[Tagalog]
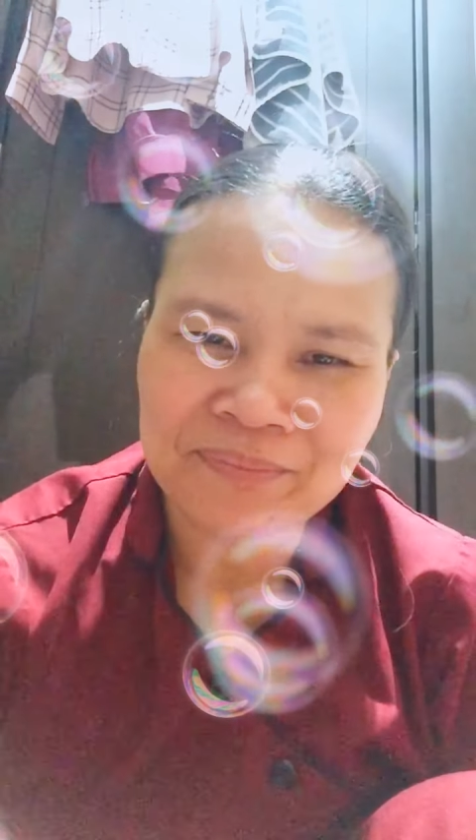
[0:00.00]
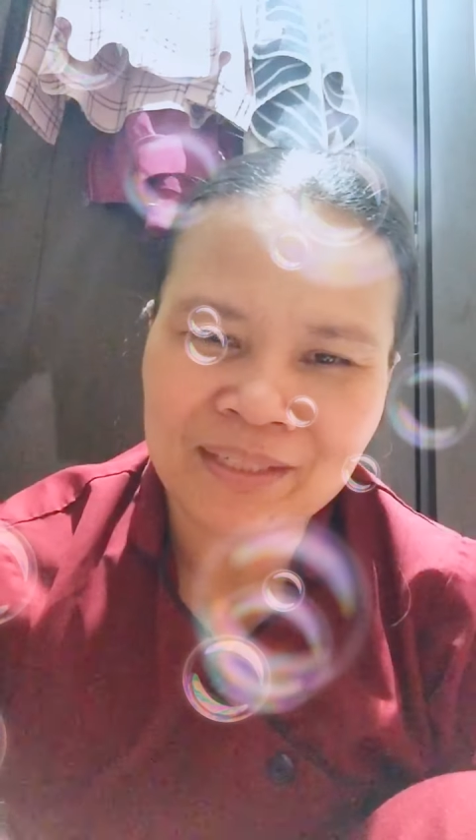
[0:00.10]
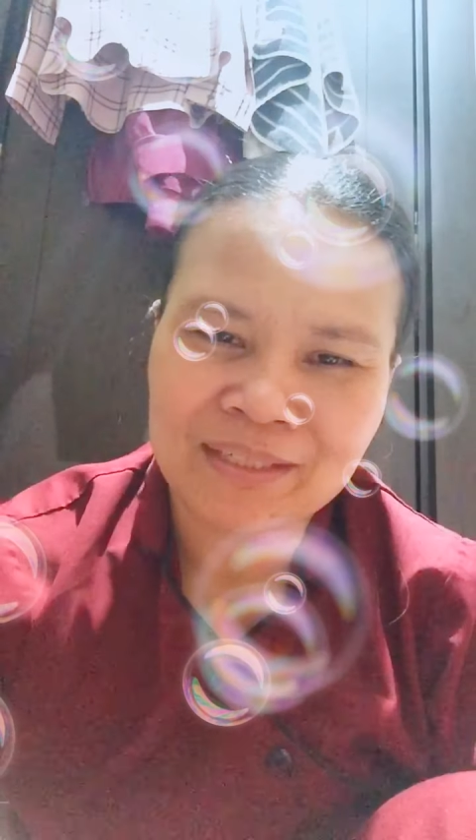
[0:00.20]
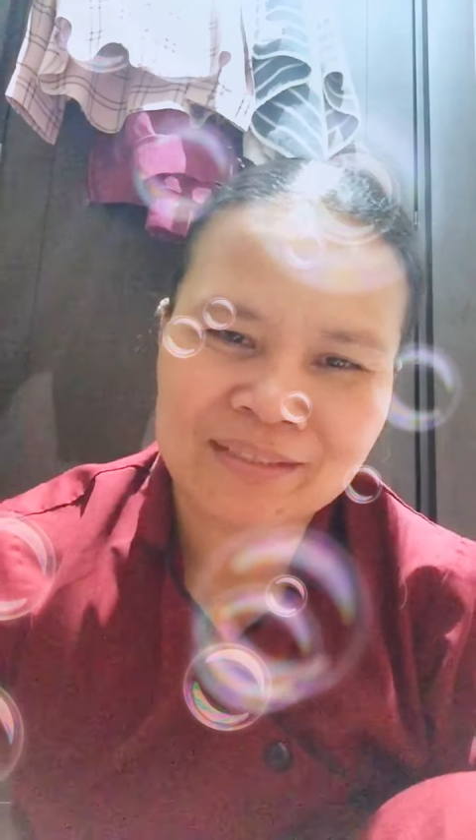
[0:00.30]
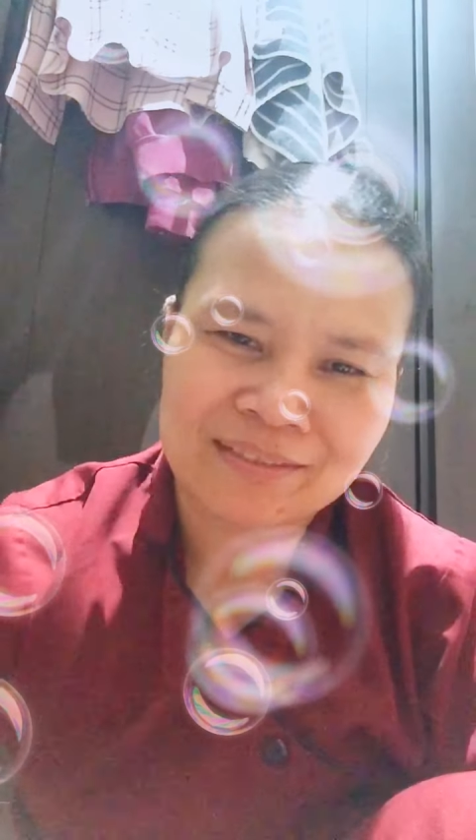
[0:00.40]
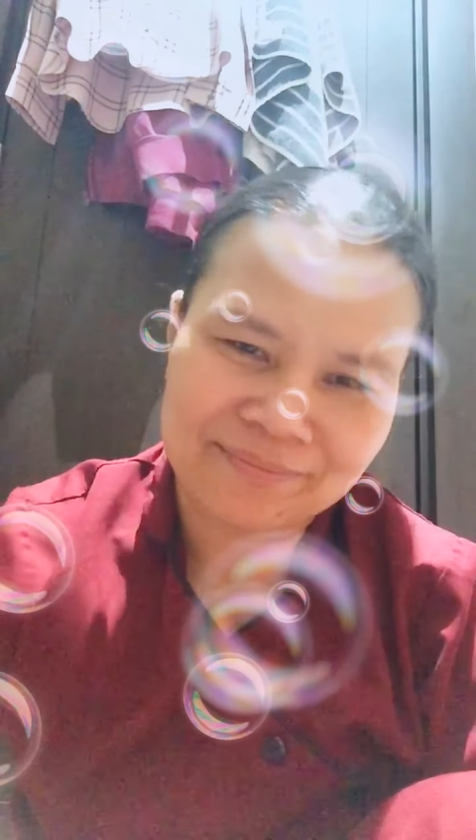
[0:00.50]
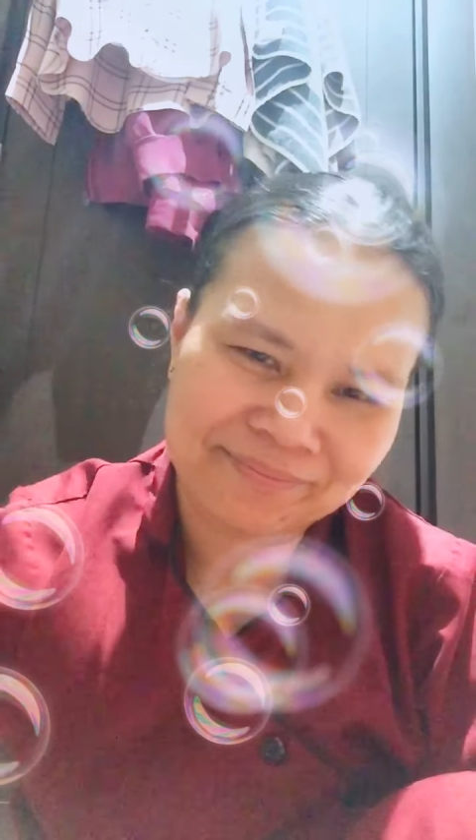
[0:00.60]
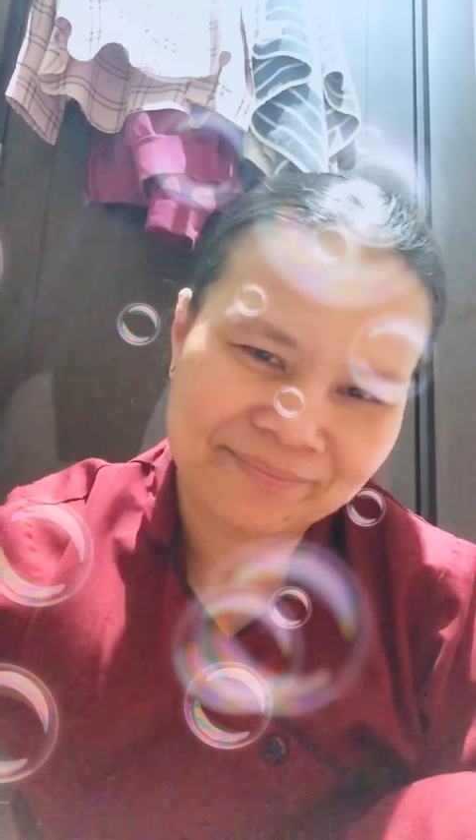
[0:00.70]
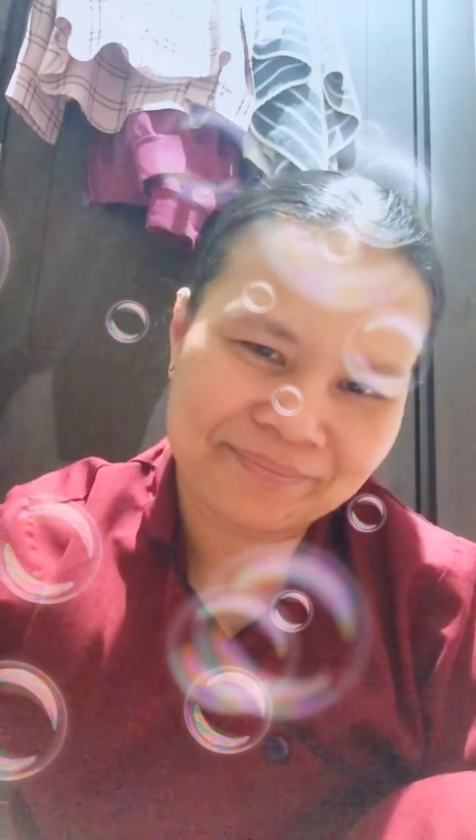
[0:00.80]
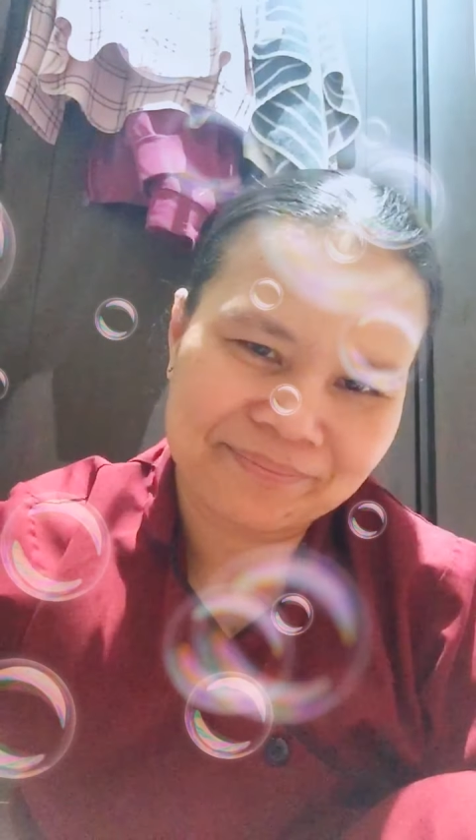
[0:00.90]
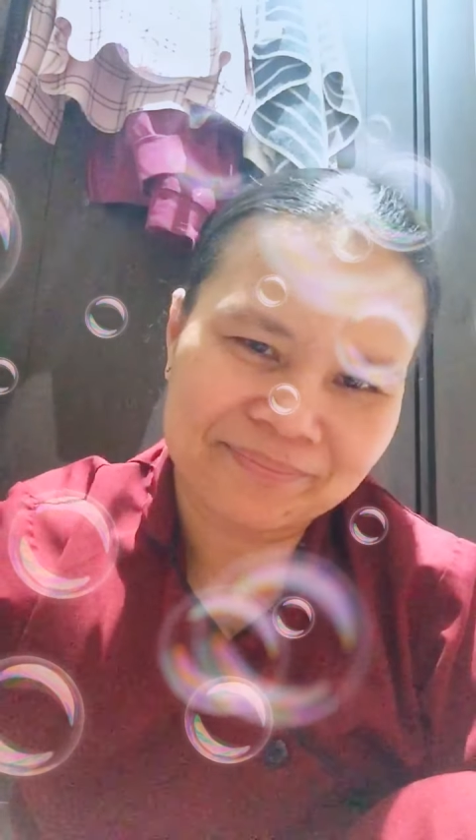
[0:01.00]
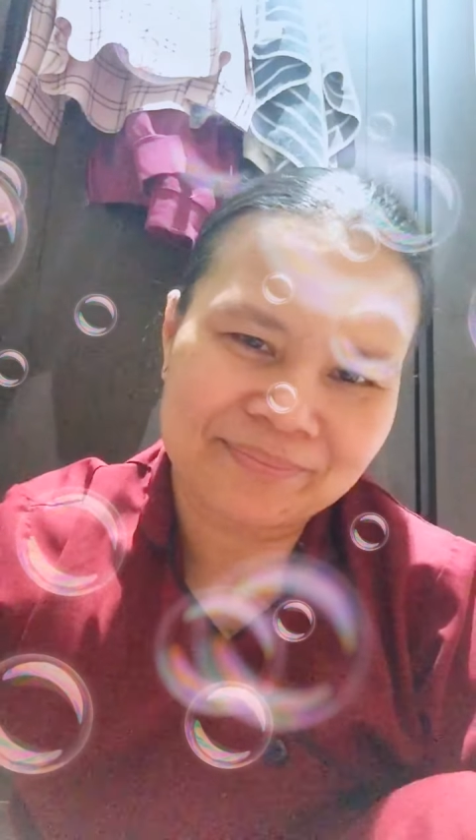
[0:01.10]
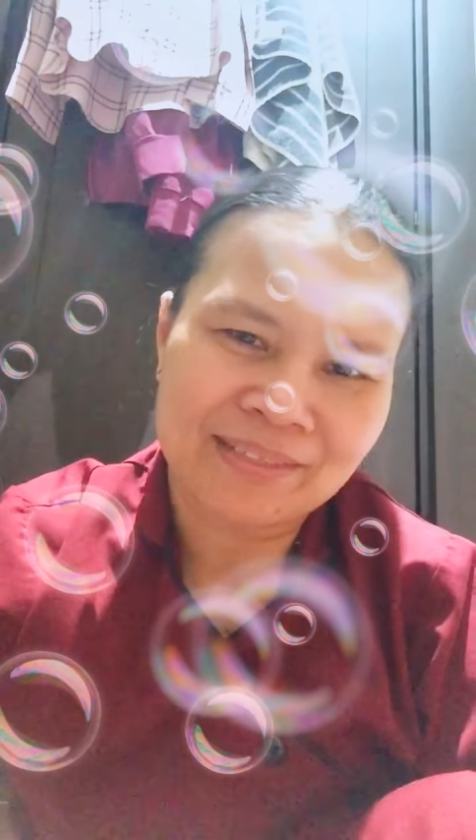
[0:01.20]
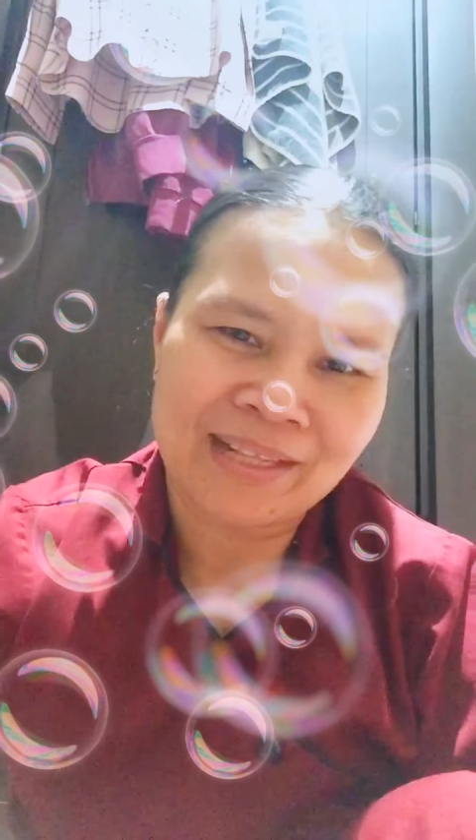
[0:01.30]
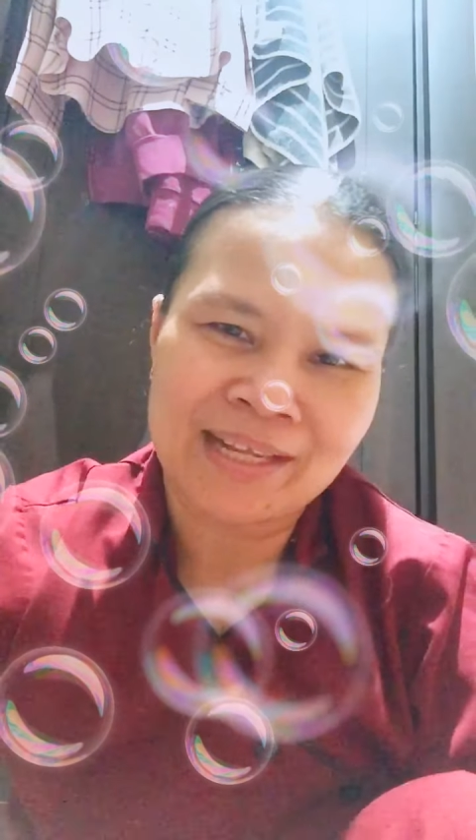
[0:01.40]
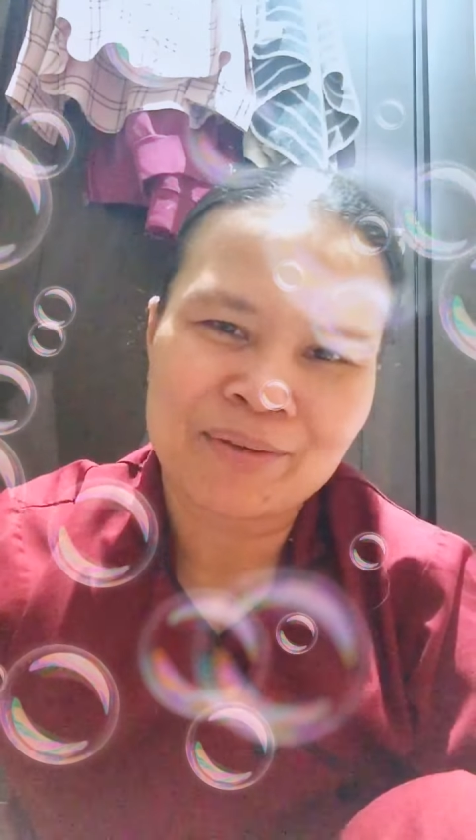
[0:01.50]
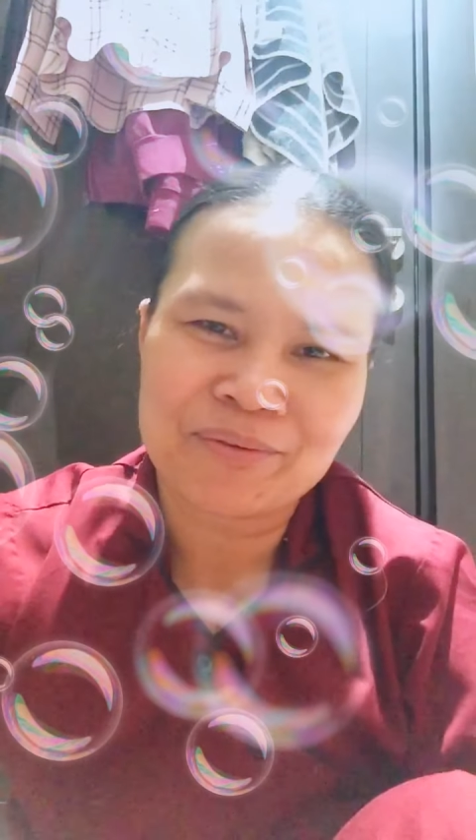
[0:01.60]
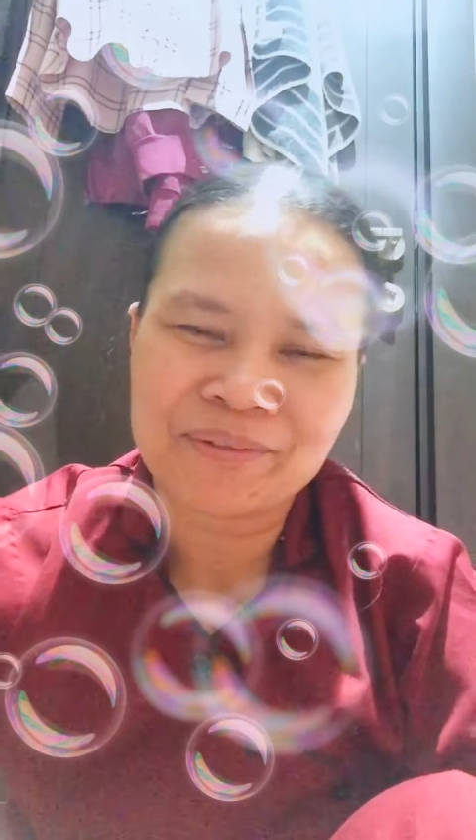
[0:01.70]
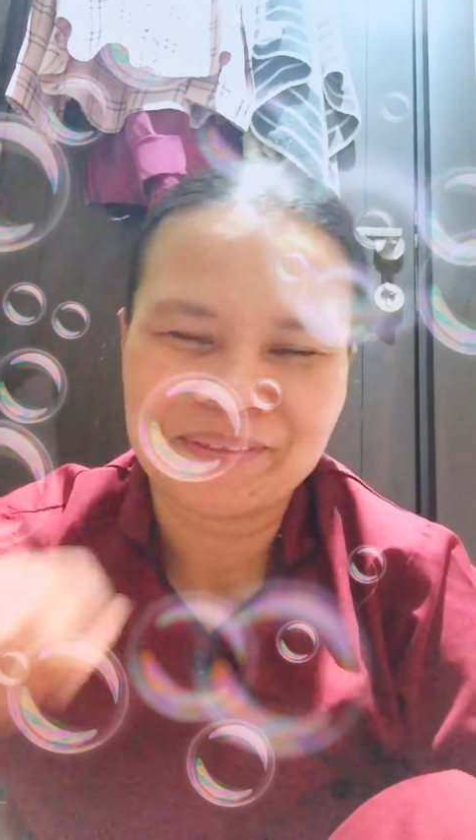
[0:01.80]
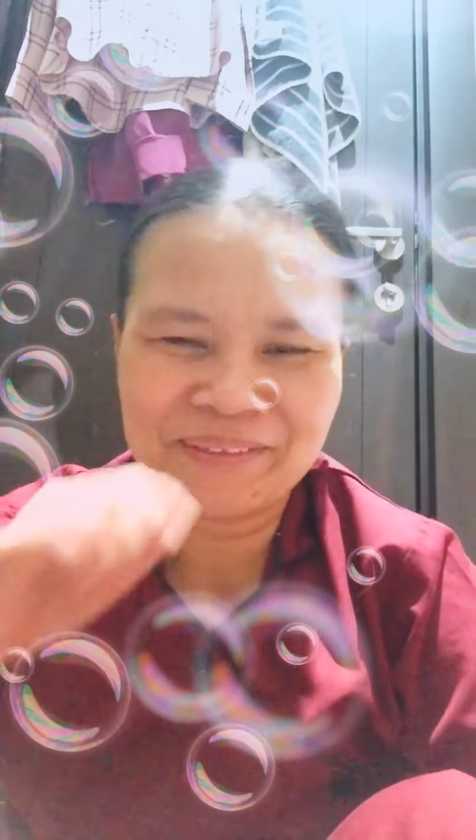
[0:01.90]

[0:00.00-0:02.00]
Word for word: there is layo